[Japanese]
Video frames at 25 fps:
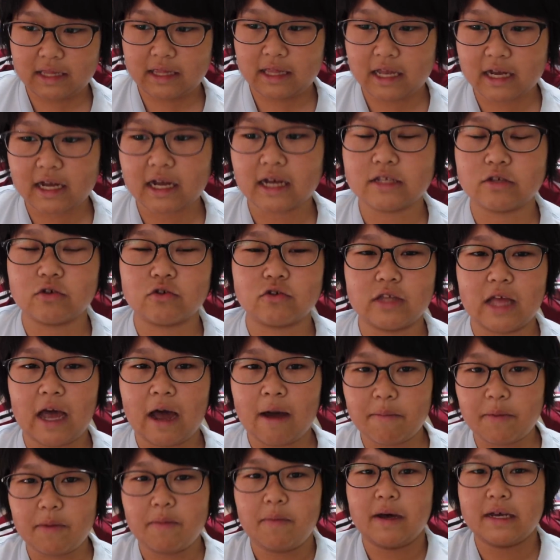て家族で
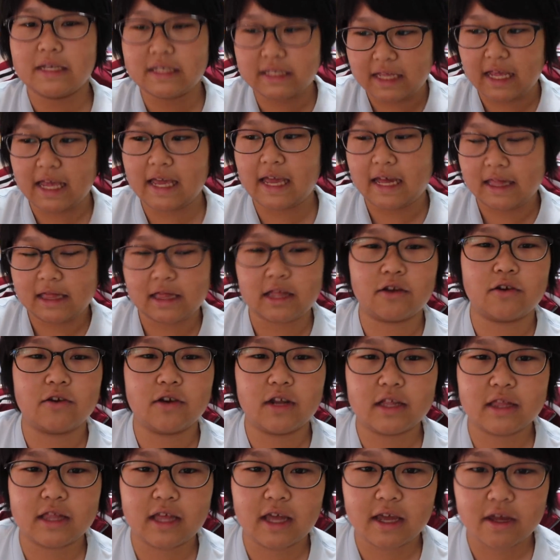ハッピーバースデーやってく
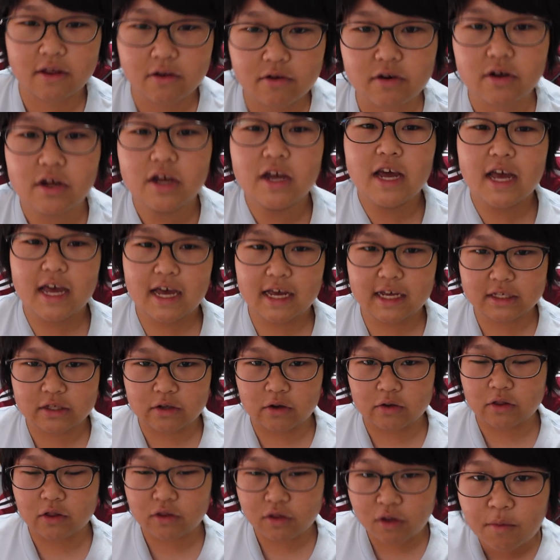れている映
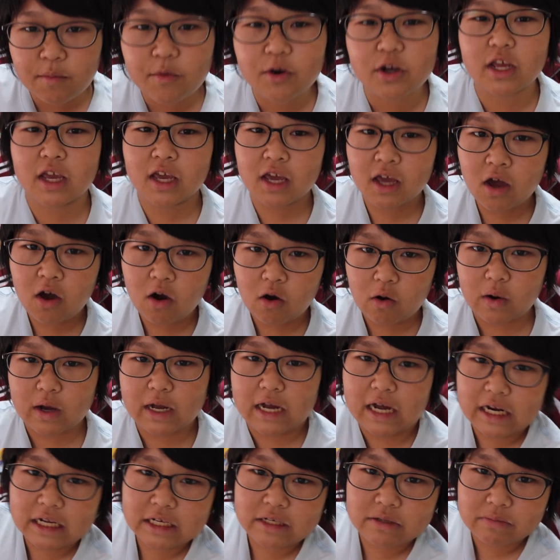像とともにお
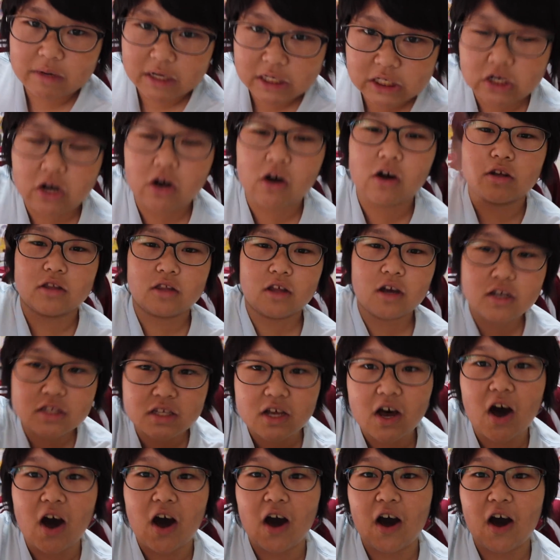別れしましょう。どうぞ